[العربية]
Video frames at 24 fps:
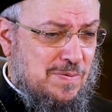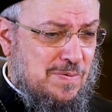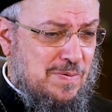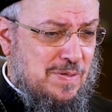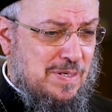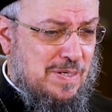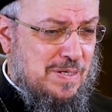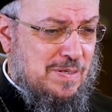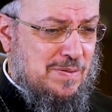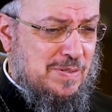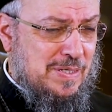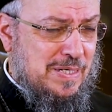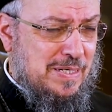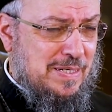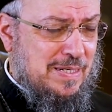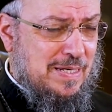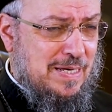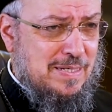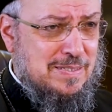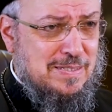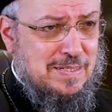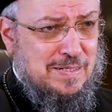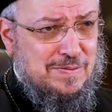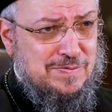
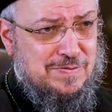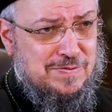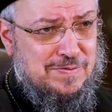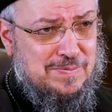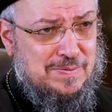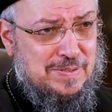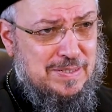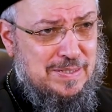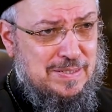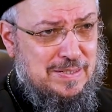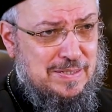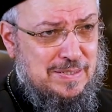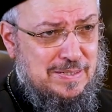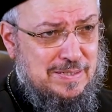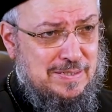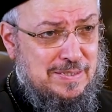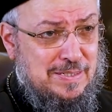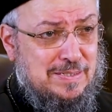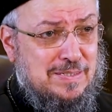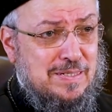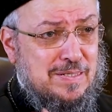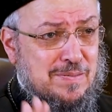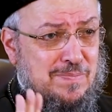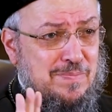وللأسف
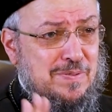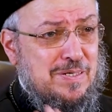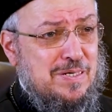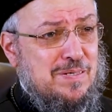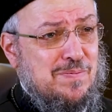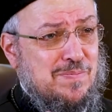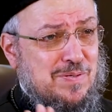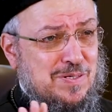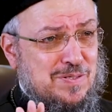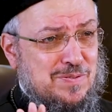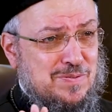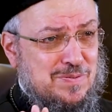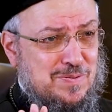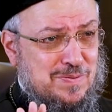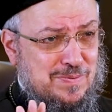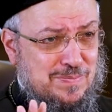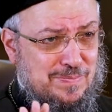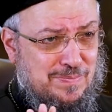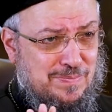دي تربية برضه